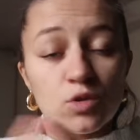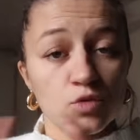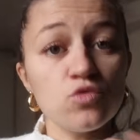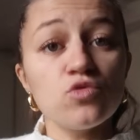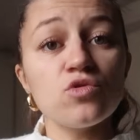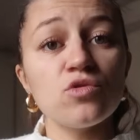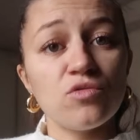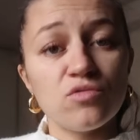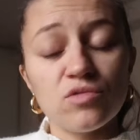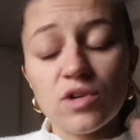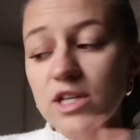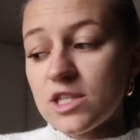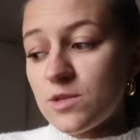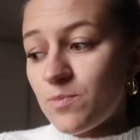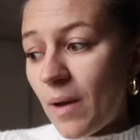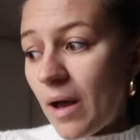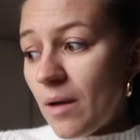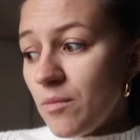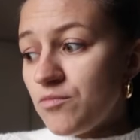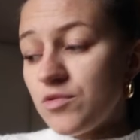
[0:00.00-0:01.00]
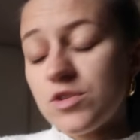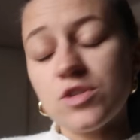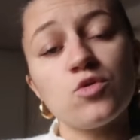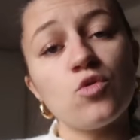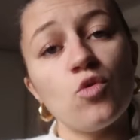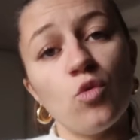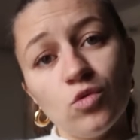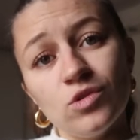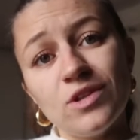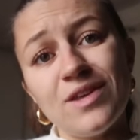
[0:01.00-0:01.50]
non, je vous laisse pas
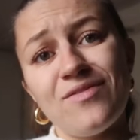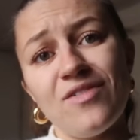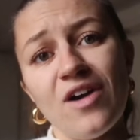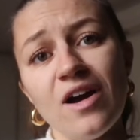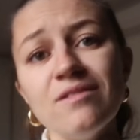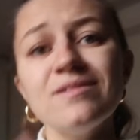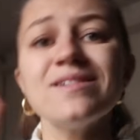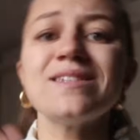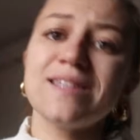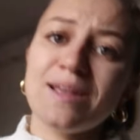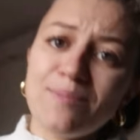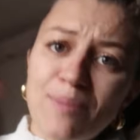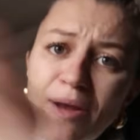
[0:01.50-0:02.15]
puisque on y va, c'est